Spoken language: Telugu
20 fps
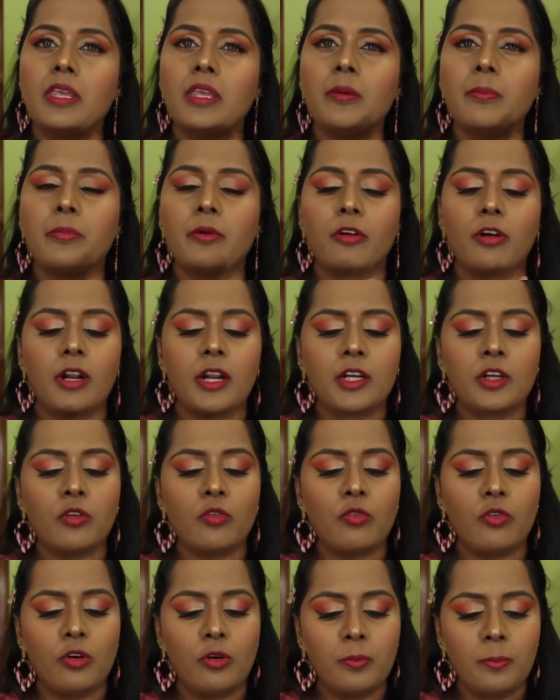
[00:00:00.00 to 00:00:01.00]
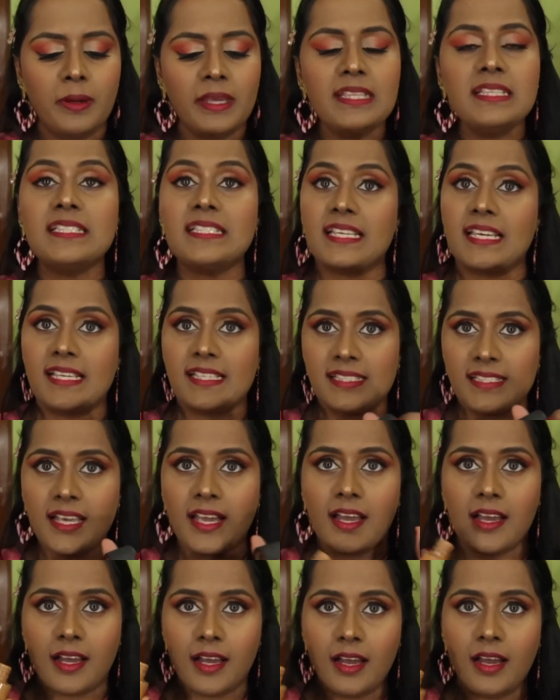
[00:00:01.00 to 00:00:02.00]
ఈ ప్రోడక్ట్ ఓపెన్
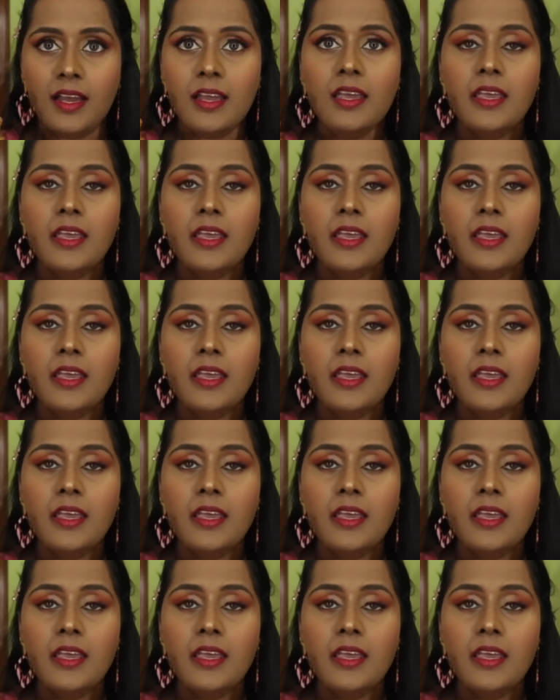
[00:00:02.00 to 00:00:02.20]
చేశాక